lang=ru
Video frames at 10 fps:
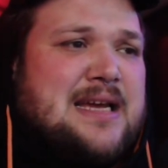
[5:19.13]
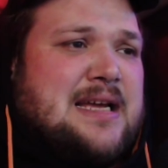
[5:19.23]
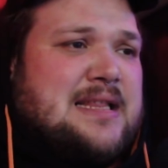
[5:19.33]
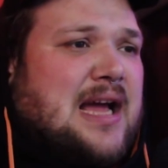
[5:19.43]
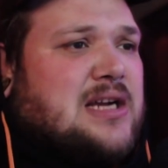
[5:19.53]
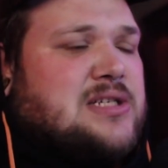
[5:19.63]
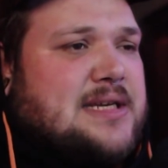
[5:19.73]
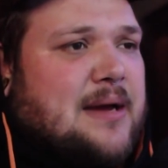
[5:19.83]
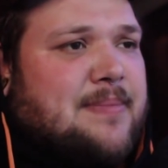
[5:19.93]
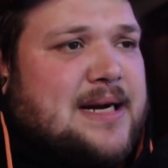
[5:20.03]
Также
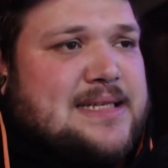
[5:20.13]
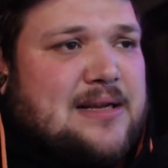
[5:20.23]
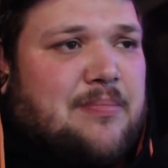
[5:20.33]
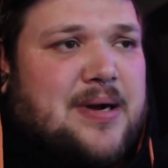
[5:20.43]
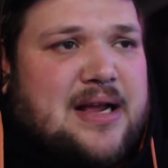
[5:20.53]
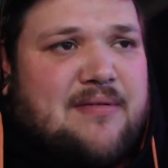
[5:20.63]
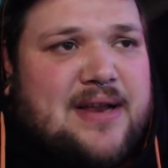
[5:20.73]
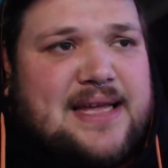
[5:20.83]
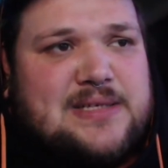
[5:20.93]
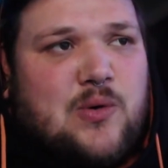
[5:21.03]
я бы хотел
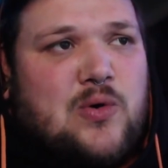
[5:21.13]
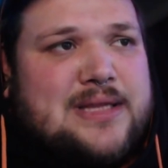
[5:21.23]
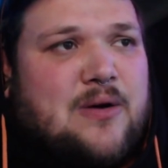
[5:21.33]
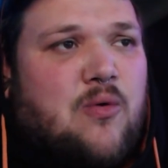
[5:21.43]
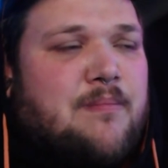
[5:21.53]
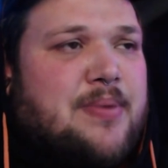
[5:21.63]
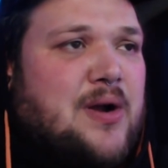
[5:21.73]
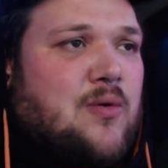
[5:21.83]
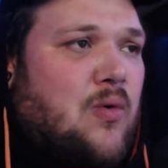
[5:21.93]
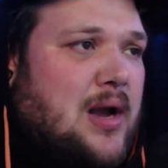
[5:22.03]
поговорить о таком
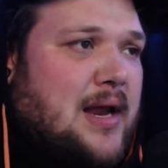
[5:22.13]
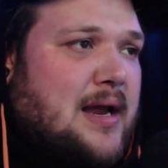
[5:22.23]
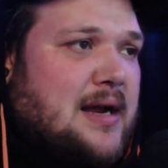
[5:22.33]
приколе,